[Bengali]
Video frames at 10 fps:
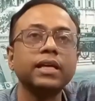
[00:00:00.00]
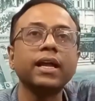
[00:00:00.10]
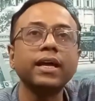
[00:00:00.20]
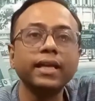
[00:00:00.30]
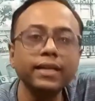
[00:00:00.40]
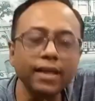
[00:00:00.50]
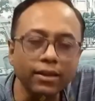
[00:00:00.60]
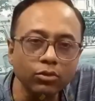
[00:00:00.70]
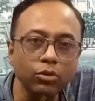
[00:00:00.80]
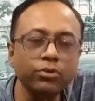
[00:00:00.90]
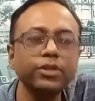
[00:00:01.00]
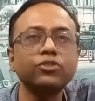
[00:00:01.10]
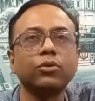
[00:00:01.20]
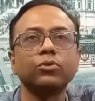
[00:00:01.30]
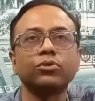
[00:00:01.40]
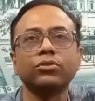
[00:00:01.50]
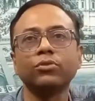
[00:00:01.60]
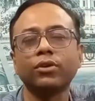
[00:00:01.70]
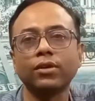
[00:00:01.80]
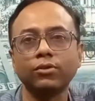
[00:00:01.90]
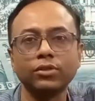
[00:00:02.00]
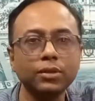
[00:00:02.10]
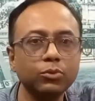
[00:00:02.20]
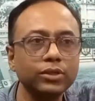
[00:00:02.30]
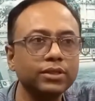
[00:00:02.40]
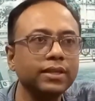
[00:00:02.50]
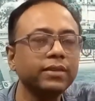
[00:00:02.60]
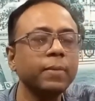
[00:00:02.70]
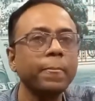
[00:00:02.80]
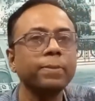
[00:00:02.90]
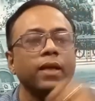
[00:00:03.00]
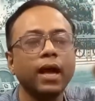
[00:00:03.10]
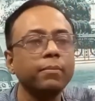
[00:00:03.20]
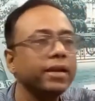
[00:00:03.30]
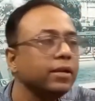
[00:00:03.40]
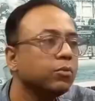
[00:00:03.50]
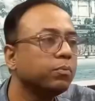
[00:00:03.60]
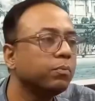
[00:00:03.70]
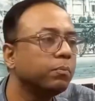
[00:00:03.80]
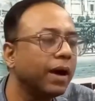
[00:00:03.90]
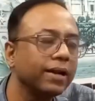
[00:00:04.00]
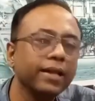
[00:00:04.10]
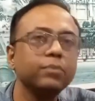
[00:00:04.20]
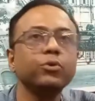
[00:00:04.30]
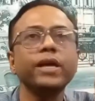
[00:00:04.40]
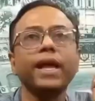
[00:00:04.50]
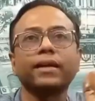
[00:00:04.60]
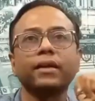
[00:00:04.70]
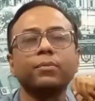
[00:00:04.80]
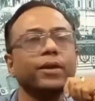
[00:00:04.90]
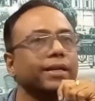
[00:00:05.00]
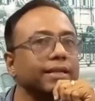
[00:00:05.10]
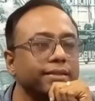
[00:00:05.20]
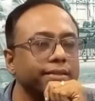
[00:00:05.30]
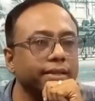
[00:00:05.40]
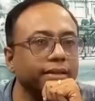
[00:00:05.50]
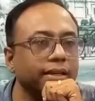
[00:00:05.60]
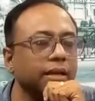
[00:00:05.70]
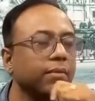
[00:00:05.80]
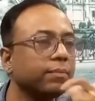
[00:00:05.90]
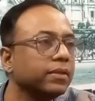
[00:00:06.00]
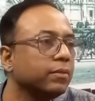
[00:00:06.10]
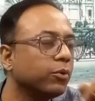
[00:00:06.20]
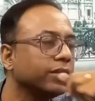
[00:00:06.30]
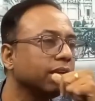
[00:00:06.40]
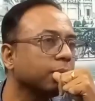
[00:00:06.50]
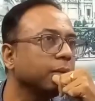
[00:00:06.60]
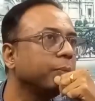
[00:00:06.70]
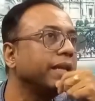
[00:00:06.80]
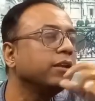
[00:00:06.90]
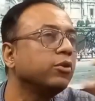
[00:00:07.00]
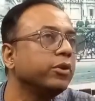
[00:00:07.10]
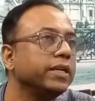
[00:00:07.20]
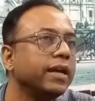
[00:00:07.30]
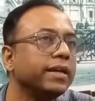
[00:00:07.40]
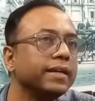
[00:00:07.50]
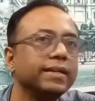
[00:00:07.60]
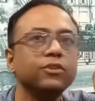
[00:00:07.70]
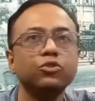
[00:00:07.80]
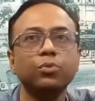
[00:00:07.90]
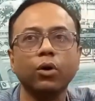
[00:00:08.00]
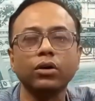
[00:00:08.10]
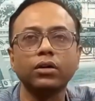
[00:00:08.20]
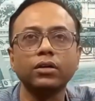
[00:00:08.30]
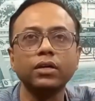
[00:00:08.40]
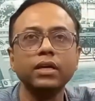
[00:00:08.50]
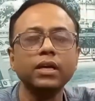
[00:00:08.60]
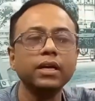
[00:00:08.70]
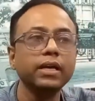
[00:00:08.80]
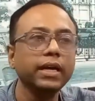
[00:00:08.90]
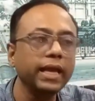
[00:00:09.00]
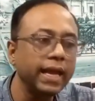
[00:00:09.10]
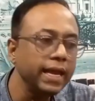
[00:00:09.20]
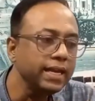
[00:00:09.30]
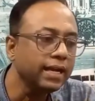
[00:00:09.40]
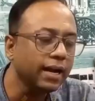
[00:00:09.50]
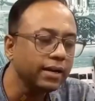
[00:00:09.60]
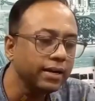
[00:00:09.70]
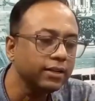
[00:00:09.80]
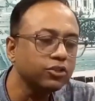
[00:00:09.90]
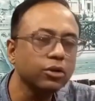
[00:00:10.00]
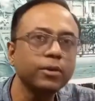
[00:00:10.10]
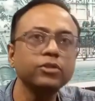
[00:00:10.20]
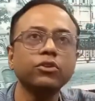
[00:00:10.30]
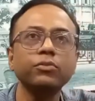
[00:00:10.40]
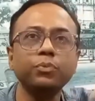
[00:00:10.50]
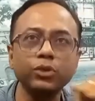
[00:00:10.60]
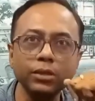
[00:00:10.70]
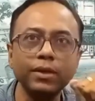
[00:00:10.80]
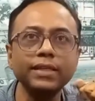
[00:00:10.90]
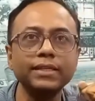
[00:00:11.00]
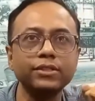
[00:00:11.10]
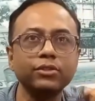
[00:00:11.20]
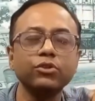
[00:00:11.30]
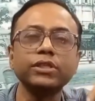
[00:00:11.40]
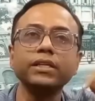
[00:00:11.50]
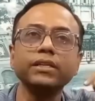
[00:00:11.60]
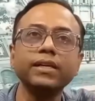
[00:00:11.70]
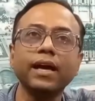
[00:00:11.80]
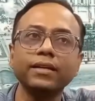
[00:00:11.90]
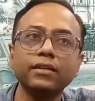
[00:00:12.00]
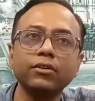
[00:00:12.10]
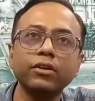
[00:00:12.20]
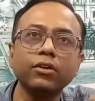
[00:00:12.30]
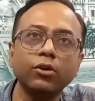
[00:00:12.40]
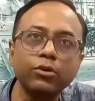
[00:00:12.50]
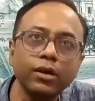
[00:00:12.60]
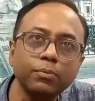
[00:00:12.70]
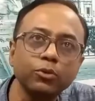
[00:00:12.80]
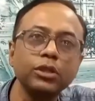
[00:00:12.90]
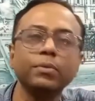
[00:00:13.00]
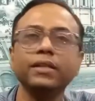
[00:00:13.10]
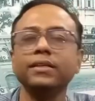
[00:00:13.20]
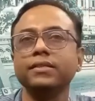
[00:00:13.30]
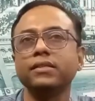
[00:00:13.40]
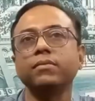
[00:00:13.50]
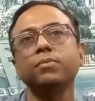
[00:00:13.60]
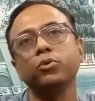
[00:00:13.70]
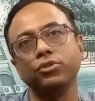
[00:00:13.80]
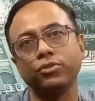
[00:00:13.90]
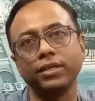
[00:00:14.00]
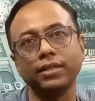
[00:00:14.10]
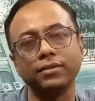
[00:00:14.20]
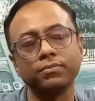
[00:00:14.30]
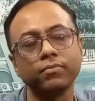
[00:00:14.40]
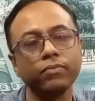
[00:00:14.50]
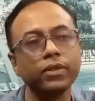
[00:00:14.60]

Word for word: যারা এই আন্দোলনকে সমর্থন করার কথা বলেছিলেন আমরা এই বাংলার বুকে একটার পর একটা ইনসিডেন্ট দেখলাম আপনাদের মনে থাকবে বেলঘড়িয়ার একটি যুবক এই কাণ্ডের সময় যখন প্রতিবাদে এসেছিল সে নিজে আর্যিকরের ঘটনার প্রতিবাদী হিসেবে পরিচয় দেয়